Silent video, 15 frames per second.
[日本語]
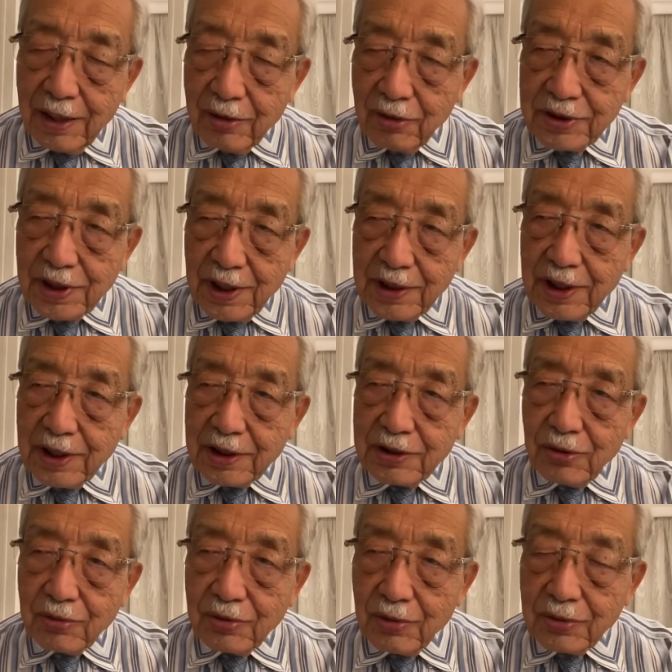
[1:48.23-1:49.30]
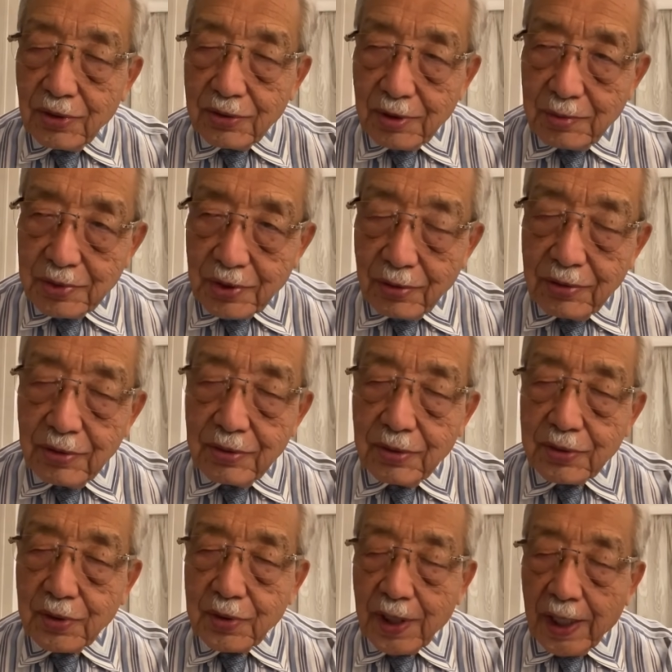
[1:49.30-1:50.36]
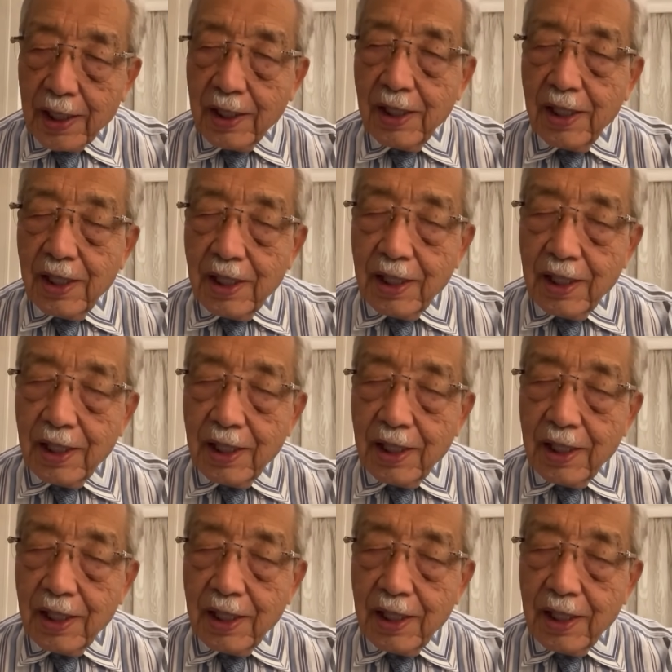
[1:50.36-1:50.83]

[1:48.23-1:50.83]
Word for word: ロシアに帰属を望むということで、